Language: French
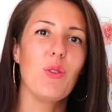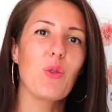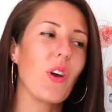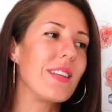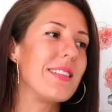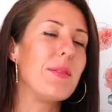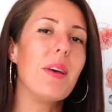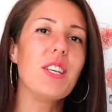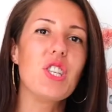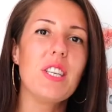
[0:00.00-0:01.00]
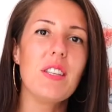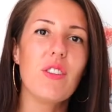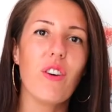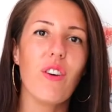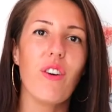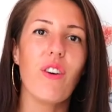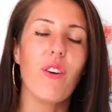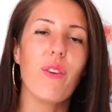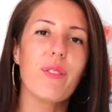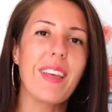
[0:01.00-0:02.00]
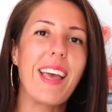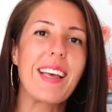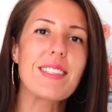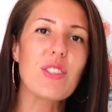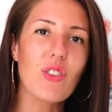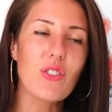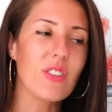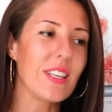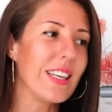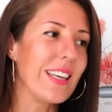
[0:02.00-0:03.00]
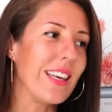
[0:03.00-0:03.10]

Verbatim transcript: donc c'est une machine très récente et